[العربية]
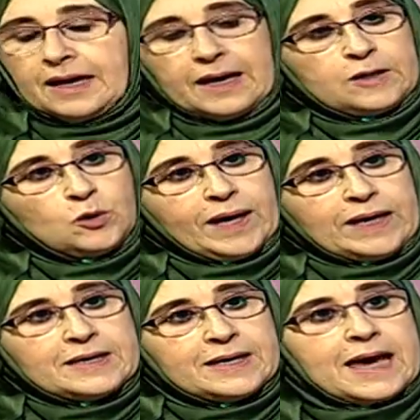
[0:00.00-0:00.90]

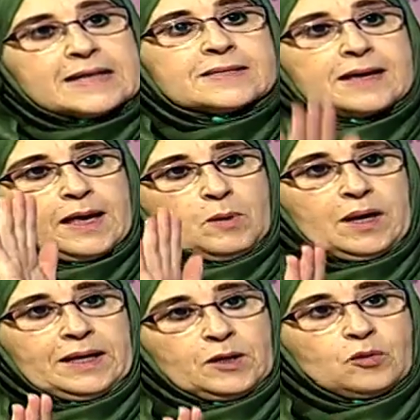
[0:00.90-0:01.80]
يحييه السلام
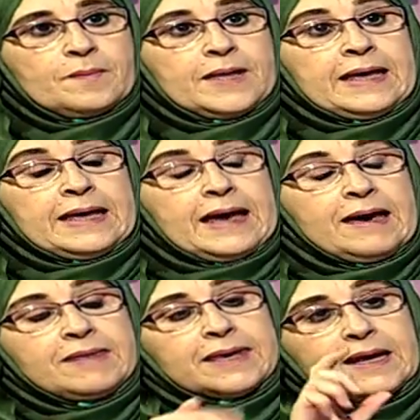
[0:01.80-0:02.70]
عليكم
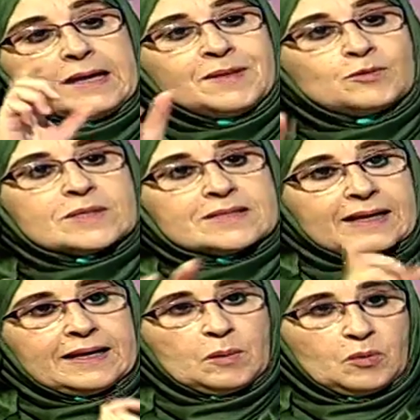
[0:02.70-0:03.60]
هذه كلمة
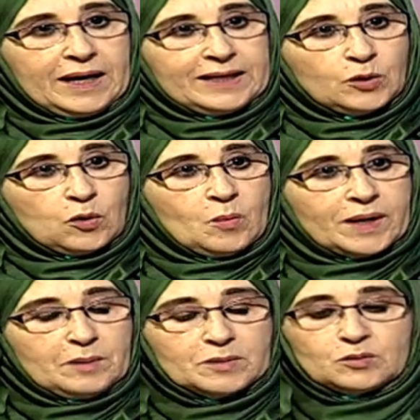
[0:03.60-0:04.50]
السلام عليكم
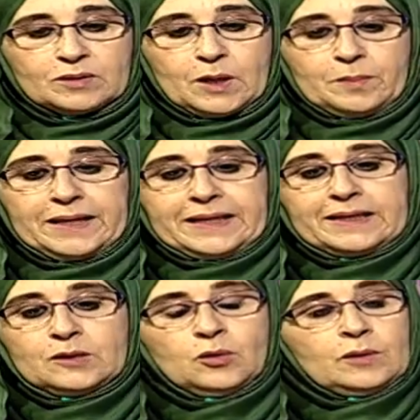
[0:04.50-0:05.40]
ورحمة الله
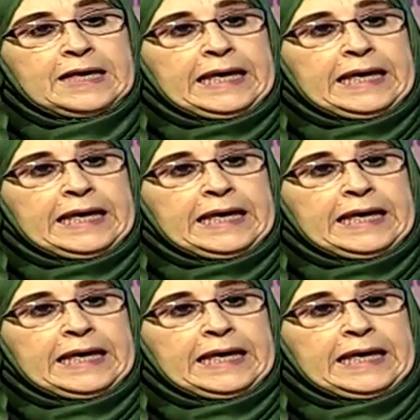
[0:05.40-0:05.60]
وبركاته